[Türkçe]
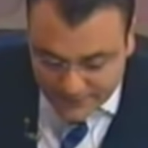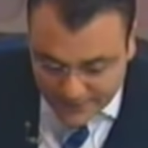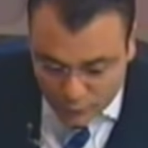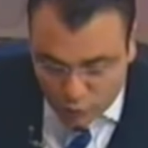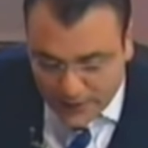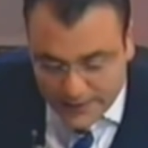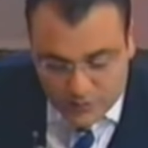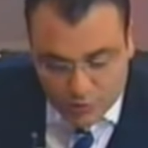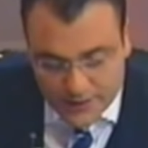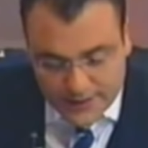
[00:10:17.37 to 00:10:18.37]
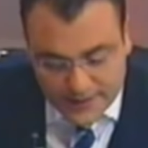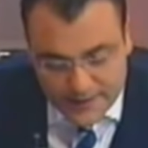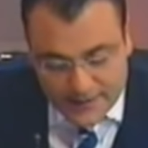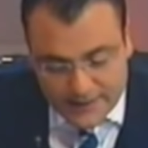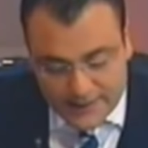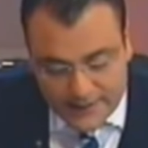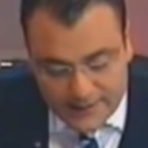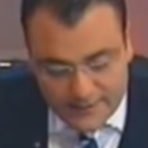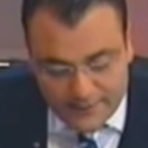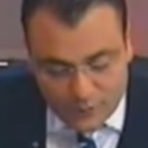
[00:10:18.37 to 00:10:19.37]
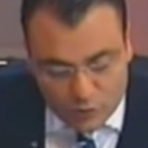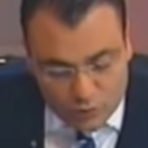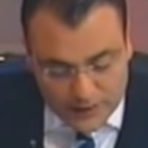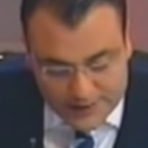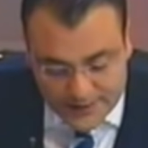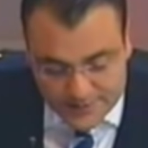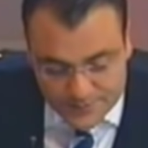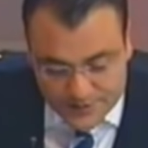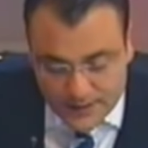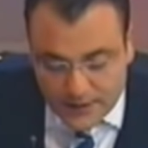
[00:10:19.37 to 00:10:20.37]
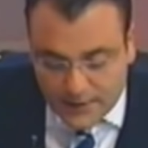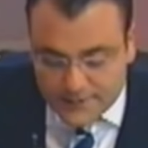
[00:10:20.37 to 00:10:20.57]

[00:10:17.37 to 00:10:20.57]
Efendim Uğur Elektronik e, ve Uğur Kulaç yazmış.